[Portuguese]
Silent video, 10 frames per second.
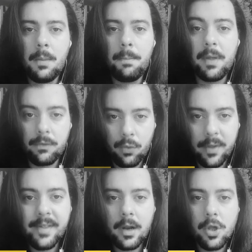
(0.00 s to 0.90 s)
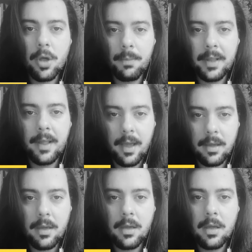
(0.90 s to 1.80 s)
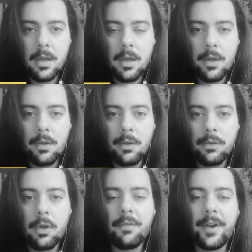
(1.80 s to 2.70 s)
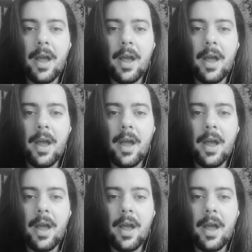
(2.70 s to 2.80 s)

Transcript: Pessoas LGBTI sofrem